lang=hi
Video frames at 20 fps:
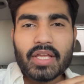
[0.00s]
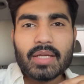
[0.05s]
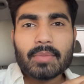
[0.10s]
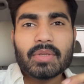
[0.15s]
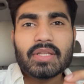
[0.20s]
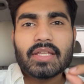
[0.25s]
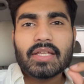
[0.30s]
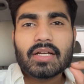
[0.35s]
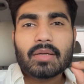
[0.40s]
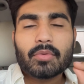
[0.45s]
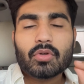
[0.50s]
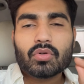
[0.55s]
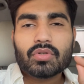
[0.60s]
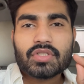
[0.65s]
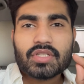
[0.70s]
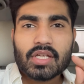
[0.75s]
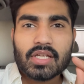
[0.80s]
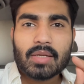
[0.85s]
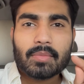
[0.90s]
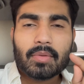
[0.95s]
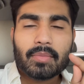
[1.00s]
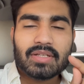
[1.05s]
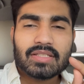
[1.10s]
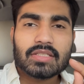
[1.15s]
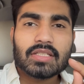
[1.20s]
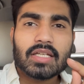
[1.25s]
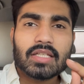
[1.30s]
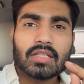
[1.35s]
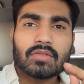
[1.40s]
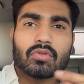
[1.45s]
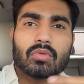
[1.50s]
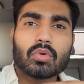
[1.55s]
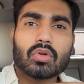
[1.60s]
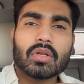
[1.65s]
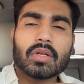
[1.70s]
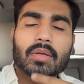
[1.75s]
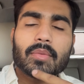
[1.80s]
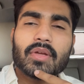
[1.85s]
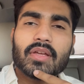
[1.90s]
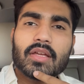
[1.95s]
एक बंदे का मेरे को इंस्टाग्राम पे मैसेज आया था वो
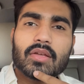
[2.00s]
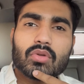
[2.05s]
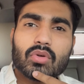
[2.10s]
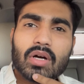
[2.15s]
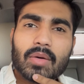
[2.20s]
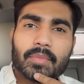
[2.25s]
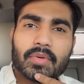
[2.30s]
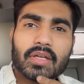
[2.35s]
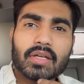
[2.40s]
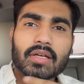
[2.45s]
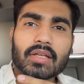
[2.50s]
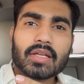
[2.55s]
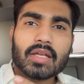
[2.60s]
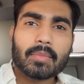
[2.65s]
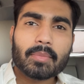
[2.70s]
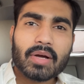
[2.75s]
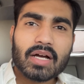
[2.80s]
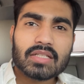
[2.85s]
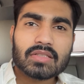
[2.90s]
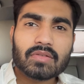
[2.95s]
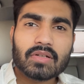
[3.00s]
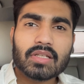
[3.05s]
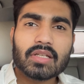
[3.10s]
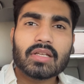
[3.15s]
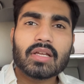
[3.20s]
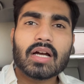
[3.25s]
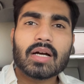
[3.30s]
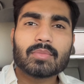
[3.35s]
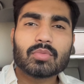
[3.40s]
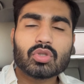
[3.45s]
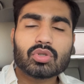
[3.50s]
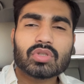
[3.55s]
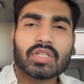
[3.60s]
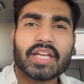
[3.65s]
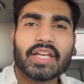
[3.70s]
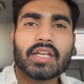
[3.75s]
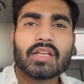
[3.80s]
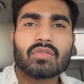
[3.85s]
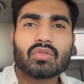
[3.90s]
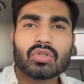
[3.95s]
बोला कि भाई तो आपके घर के पास वाले आप जो
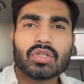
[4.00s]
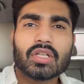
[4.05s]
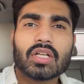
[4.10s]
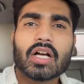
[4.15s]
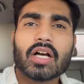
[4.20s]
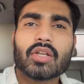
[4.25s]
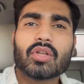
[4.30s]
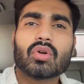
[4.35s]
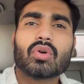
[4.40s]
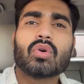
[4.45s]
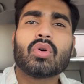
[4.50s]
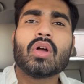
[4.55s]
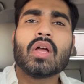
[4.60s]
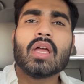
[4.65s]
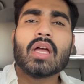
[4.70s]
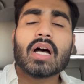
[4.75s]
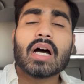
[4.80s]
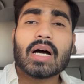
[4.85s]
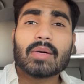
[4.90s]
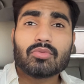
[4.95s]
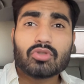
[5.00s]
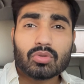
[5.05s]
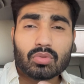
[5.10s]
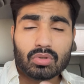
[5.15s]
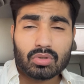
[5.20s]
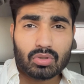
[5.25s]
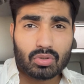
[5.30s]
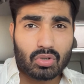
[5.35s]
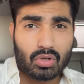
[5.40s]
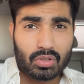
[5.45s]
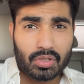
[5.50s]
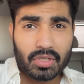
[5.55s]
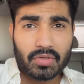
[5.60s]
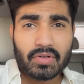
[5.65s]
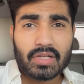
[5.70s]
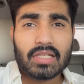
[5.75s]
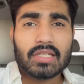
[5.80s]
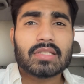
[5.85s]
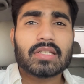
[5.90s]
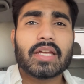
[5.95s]
साइड है वो दिखा रहे हो आप जो बोलते हो कॉलोनी
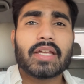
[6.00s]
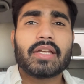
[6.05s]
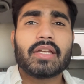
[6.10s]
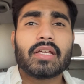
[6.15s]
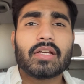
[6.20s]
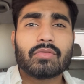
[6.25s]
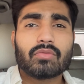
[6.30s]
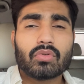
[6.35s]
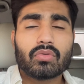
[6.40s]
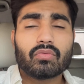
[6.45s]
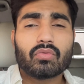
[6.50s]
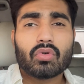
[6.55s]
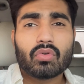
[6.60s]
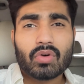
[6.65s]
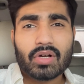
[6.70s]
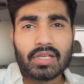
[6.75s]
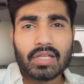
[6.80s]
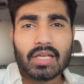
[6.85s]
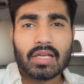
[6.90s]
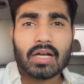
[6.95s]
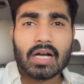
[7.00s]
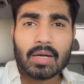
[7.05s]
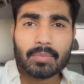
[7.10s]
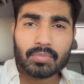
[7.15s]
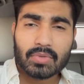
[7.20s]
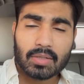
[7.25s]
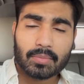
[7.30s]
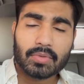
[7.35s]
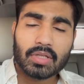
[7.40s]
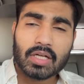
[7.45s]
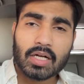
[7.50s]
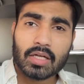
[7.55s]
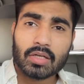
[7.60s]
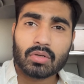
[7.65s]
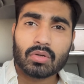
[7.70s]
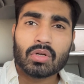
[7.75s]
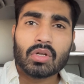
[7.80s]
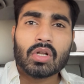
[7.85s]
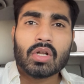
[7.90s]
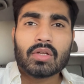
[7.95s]
वाली साइड है वो वो वाली आप कब दिखा रहे
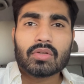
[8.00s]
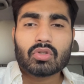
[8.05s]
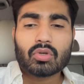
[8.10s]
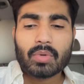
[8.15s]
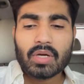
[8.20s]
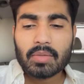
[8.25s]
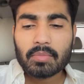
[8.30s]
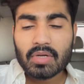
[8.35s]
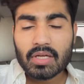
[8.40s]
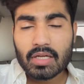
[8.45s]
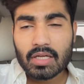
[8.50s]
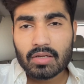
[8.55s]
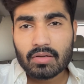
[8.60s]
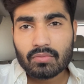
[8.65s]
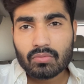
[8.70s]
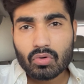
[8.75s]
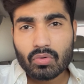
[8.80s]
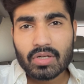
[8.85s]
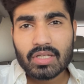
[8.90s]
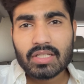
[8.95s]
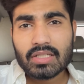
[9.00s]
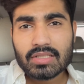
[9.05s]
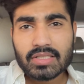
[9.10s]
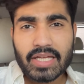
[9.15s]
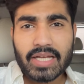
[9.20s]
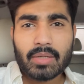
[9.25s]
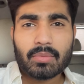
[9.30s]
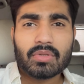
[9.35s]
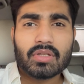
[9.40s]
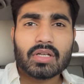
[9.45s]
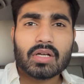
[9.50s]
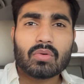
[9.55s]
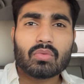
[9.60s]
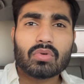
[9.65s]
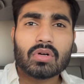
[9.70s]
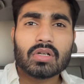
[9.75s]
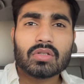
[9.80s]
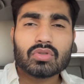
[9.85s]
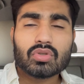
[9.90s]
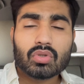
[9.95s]
हो तो भाई मैं वो वाली साइड भी
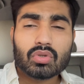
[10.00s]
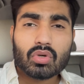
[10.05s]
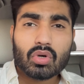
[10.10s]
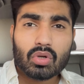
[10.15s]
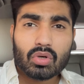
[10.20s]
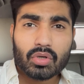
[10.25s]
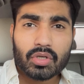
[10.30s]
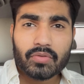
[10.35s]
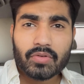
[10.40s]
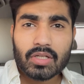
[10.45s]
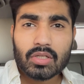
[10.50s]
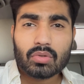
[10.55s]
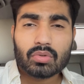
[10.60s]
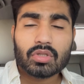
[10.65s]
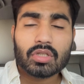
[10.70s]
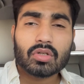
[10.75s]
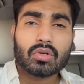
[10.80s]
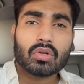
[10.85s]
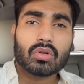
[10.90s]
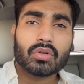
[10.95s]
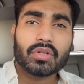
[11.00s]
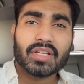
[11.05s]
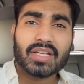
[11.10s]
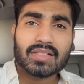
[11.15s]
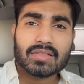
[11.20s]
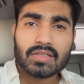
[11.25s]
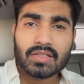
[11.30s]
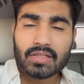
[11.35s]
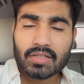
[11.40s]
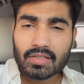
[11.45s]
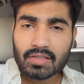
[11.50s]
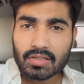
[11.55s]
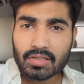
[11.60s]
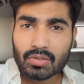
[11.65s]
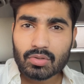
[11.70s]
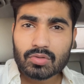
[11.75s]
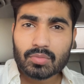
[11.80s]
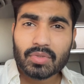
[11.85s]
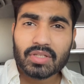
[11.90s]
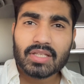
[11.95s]
दिखाऊंगा जो कॉलोनी वाली होती है कॉलोनी कैसे कटती
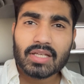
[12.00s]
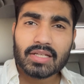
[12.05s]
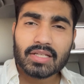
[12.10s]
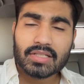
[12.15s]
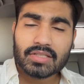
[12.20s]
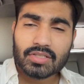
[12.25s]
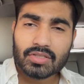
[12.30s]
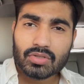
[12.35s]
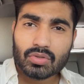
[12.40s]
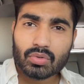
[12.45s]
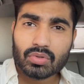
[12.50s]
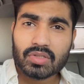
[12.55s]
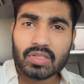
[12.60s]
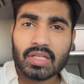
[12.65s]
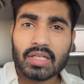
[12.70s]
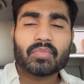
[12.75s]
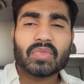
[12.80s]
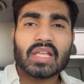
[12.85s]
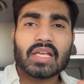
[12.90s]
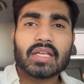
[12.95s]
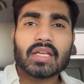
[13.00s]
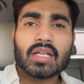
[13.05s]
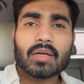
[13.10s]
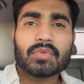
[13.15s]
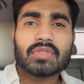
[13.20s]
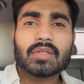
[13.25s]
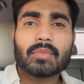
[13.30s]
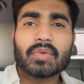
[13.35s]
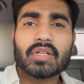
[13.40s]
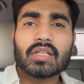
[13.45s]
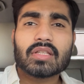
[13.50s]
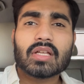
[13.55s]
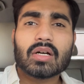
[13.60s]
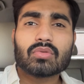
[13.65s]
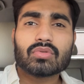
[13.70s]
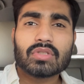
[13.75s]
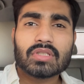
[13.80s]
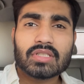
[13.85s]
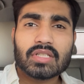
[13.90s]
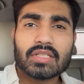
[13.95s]
है उसमें क्या क्या चीज़ें होती हैं लेकिन अभी जब मैंने
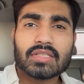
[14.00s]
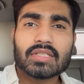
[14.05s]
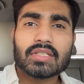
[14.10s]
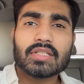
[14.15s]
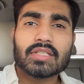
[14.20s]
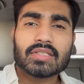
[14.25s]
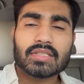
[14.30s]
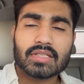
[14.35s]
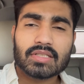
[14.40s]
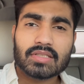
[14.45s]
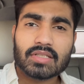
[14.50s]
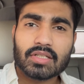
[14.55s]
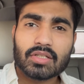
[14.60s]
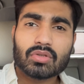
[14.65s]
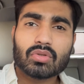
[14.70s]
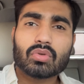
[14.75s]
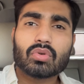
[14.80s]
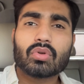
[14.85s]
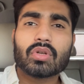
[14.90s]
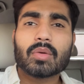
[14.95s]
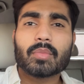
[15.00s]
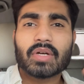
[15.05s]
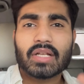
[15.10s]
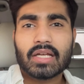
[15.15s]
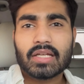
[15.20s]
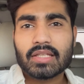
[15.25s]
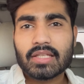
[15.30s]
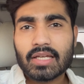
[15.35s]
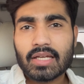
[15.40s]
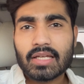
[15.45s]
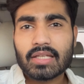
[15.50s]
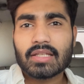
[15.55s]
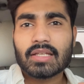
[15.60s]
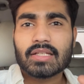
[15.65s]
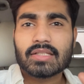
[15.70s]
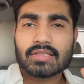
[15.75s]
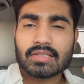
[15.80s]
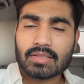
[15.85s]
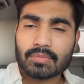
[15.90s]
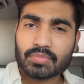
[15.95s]
ताऊ जी से ये चीज़ डिस्कस करी तो उन्होंने मना किया है
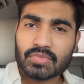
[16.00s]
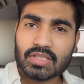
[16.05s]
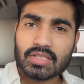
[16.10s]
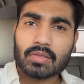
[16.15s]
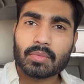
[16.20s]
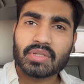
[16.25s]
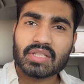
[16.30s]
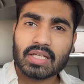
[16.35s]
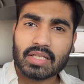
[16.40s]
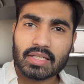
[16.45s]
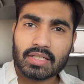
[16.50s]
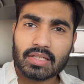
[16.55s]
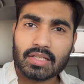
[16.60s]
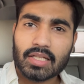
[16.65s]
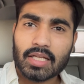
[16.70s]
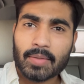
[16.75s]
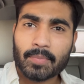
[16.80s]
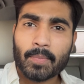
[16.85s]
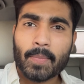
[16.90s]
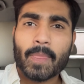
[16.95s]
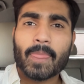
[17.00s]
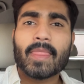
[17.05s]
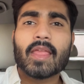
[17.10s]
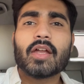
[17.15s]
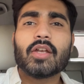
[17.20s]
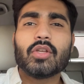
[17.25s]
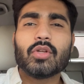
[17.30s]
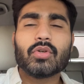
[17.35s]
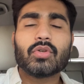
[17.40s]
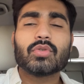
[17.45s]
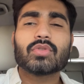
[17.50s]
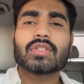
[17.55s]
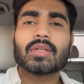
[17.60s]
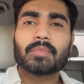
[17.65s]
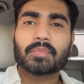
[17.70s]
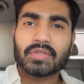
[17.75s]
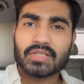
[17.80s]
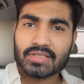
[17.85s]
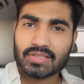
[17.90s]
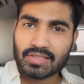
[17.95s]
ये सब चीज़ें बताने के लिए ड्यू टू सम
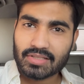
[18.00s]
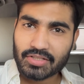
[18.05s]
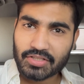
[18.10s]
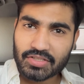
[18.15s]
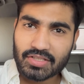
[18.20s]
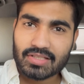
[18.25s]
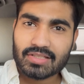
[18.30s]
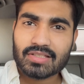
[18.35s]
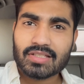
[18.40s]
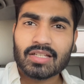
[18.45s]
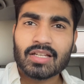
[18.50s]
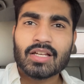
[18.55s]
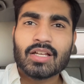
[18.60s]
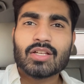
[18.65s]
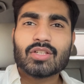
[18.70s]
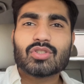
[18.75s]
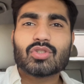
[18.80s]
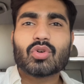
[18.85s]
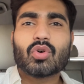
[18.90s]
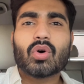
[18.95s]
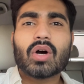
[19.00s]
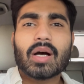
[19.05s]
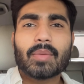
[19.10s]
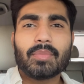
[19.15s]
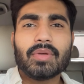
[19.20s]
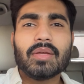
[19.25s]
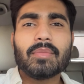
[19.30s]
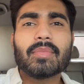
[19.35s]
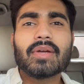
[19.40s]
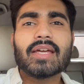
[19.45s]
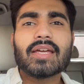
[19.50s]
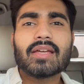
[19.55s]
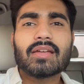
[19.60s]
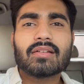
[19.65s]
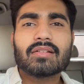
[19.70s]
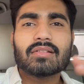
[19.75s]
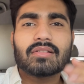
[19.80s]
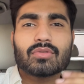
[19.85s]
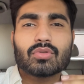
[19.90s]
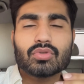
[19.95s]
पर्सनल रीजंस सो अभी मैं
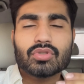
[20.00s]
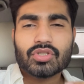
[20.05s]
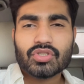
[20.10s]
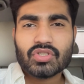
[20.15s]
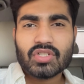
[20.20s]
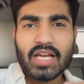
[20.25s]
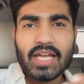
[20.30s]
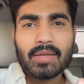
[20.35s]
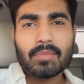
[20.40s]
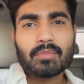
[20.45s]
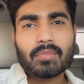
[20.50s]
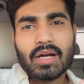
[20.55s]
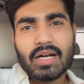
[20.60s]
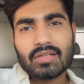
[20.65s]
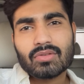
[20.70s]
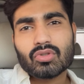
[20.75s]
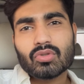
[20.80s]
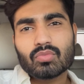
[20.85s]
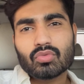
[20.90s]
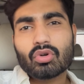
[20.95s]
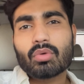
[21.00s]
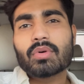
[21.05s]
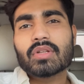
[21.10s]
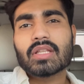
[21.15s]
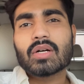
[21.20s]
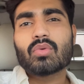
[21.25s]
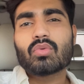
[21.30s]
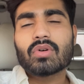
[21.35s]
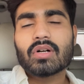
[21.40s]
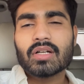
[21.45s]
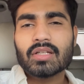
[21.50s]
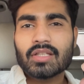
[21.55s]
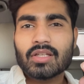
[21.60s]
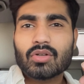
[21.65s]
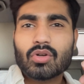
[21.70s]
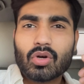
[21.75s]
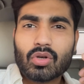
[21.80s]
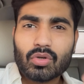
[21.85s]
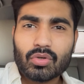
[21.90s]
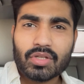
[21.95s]
कुछ टाइम बाद तुमको बताऊंगा कि
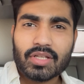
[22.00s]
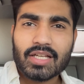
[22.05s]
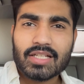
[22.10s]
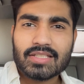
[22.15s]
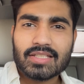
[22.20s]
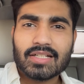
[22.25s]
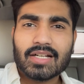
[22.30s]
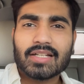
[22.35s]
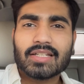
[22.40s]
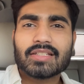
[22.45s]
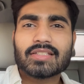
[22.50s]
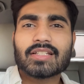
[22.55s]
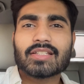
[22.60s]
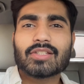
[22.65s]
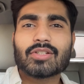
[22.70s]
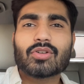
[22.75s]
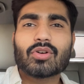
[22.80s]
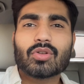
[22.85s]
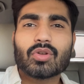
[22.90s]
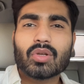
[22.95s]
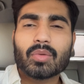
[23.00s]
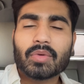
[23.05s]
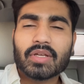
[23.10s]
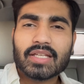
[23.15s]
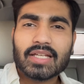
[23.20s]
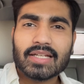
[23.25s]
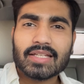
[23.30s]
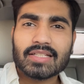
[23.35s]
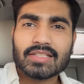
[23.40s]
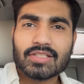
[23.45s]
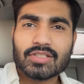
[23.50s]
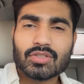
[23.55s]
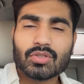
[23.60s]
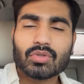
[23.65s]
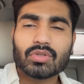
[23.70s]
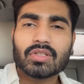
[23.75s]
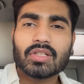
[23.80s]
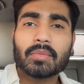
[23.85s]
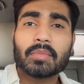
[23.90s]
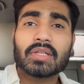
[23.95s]
कॉलोनी कैसे काटी जाती है कॉलोनी में क्या क्या चीज़ें
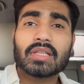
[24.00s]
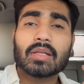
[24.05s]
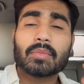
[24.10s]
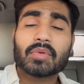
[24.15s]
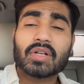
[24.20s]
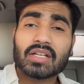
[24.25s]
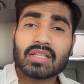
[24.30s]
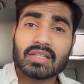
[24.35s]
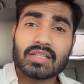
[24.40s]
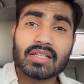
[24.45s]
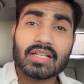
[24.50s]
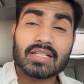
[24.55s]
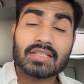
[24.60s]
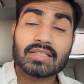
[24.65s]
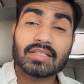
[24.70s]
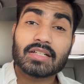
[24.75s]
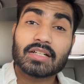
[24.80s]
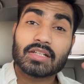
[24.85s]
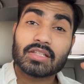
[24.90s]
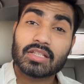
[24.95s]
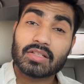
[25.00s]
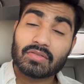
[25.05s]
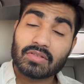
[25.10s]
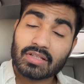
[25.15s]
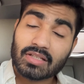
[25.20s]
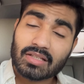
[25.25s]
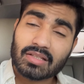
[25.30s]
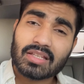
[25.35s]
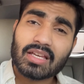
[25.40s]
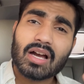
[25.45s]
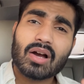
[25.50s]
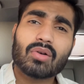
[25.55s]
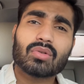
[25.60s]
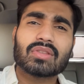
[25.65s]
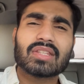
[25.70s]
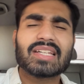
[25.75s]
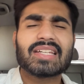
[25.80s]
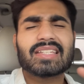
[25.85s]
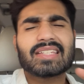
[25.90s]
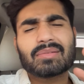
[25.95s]
होती है मतलब कटती कैसी कटती हुई क्या
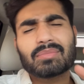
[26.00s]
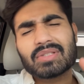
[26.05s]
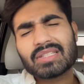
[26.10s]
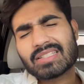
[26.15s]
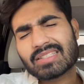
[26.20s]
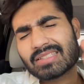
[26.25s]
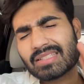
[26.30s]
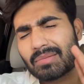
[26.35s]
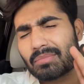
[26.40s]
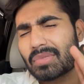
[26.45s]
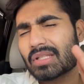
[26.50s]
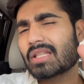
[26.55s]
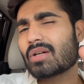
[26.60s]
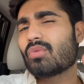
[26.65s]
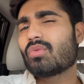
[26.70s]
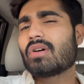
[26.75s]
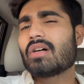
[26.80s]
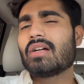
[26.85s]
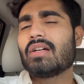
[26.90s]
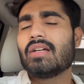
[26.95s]
होता है कि मतलब सब बताऊंगा